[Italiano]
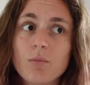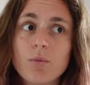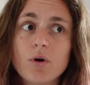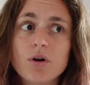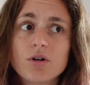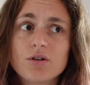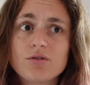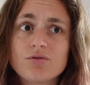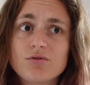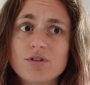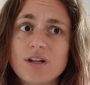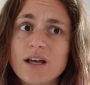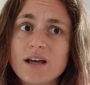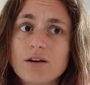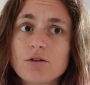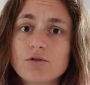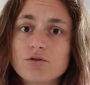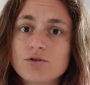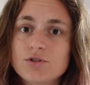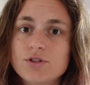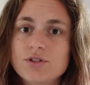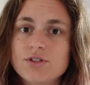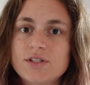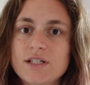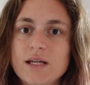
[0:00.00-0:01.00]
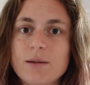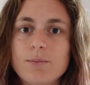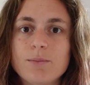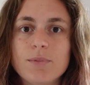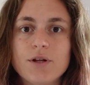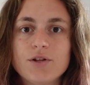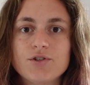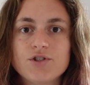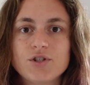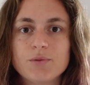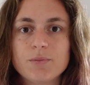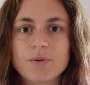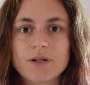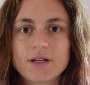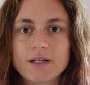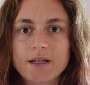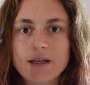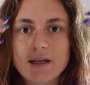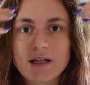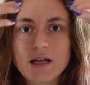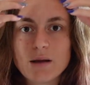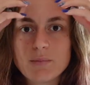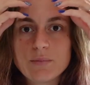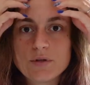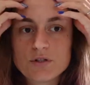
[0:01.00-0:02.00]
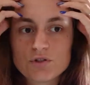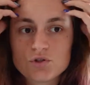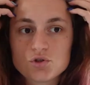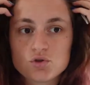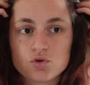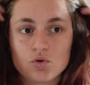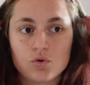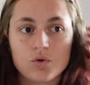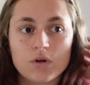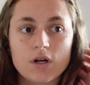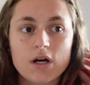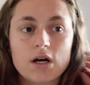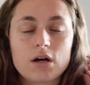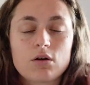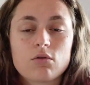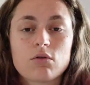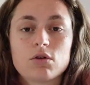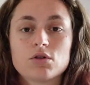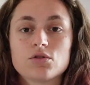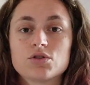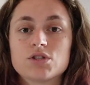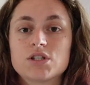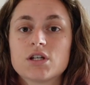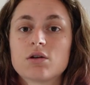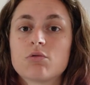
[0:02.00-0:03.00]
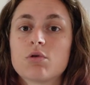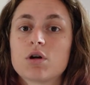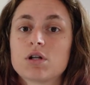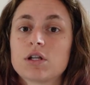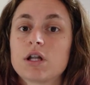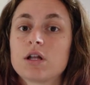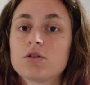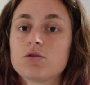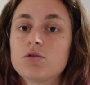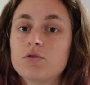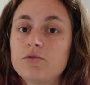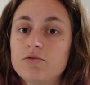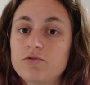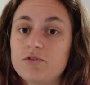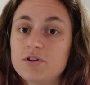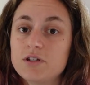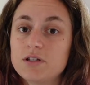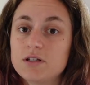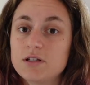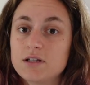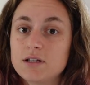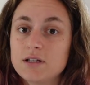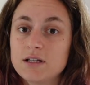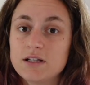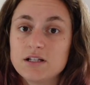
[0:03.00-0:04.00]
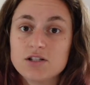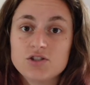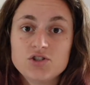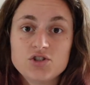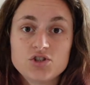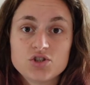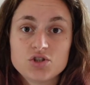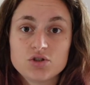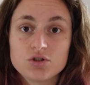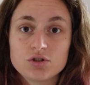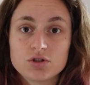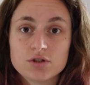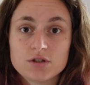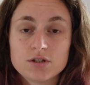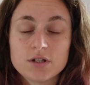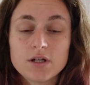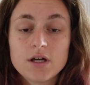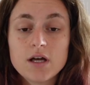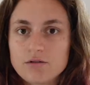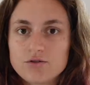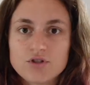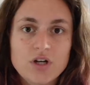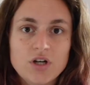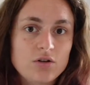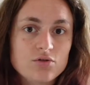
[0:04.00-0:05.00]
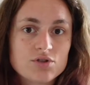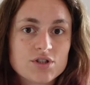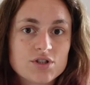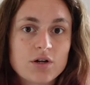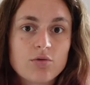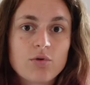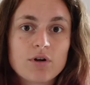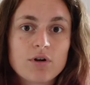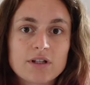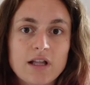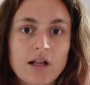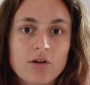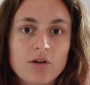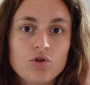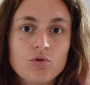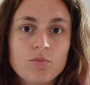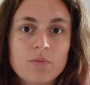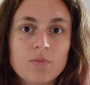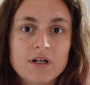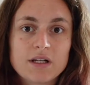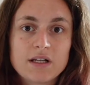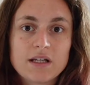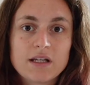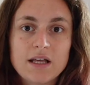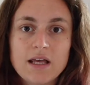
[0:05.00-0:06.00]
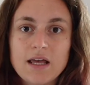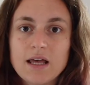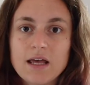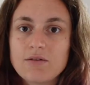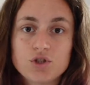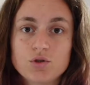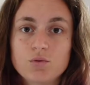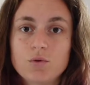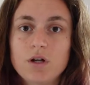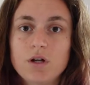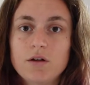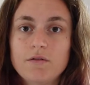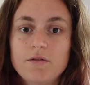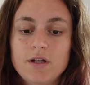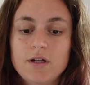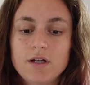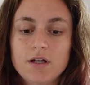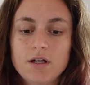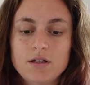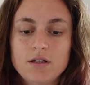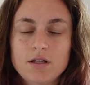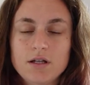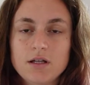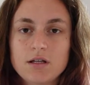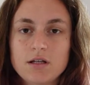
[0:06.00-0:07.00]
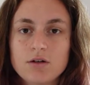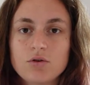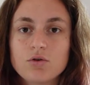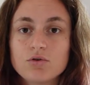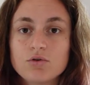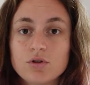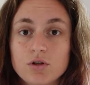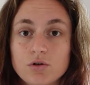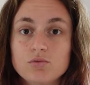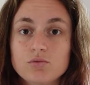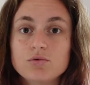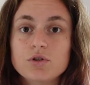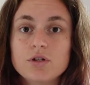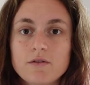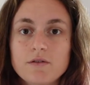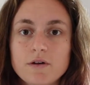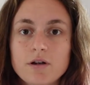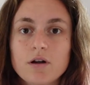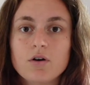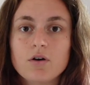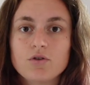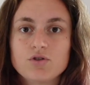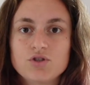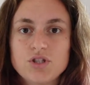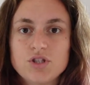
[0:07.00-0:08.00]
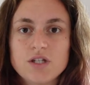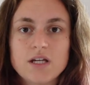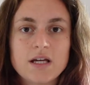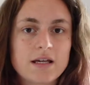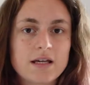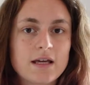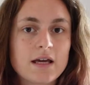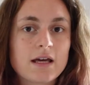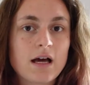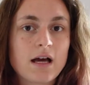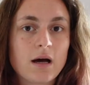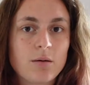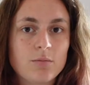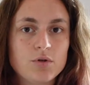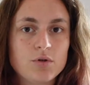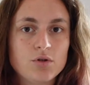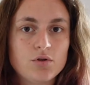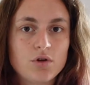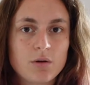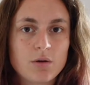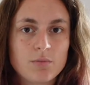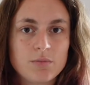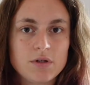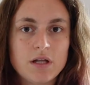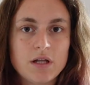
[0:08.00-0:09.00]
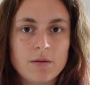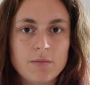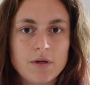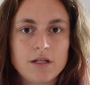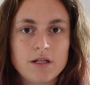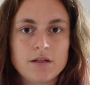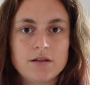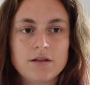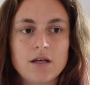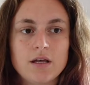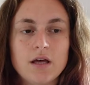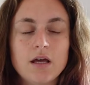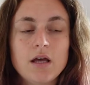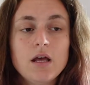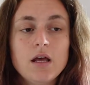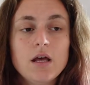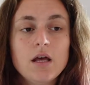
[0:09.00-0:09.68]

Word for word: poi non è così semplice perché la persona quando sta guardando il feed degli short, cioè lo sta guardando perché vuole avere dei contenuti veloci e che cambino rapidamente sicuramente